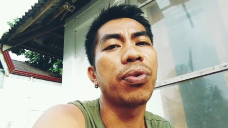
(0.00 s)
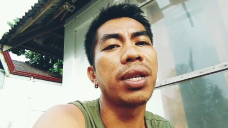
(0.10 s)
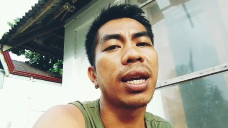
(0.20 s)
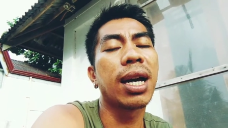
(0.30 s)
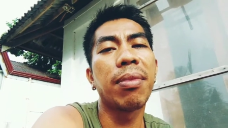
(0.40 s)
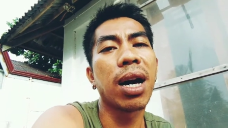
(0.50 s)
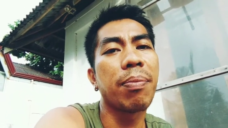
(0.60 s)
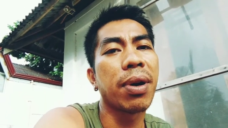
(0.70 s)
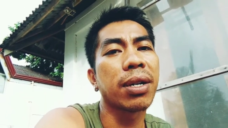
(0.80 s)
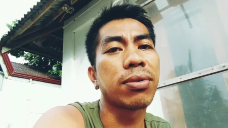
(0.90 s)
pwede ka
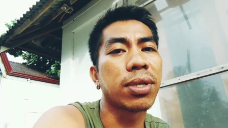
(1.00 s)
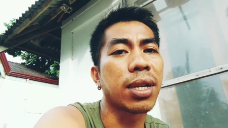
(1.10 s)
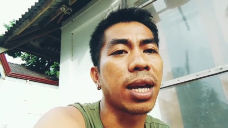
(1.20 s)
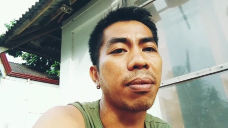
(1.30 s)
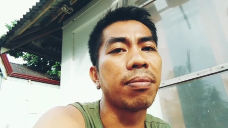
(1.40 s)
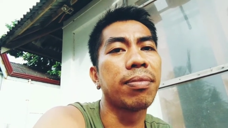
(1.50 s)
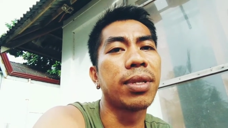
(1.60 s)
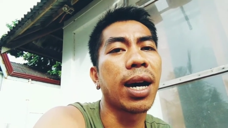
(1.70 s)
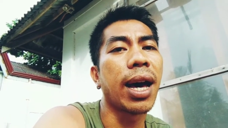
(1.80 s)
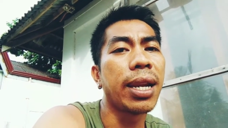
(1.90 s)
makapag-subscribe
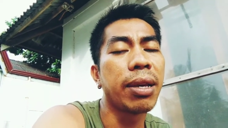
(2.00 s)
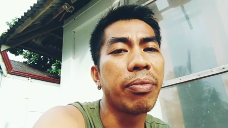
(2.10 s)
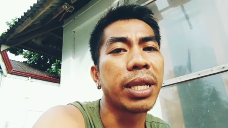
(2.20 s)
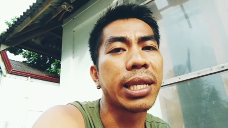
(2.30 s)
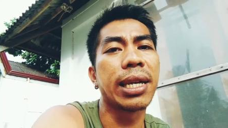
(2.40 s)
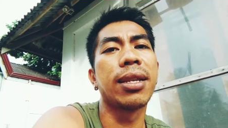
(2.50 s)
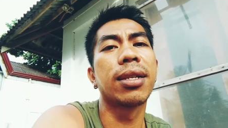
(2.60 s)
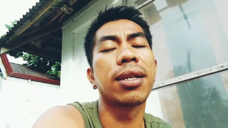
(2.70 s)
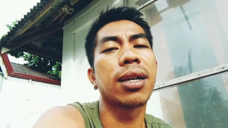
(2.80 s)
ng unlimited.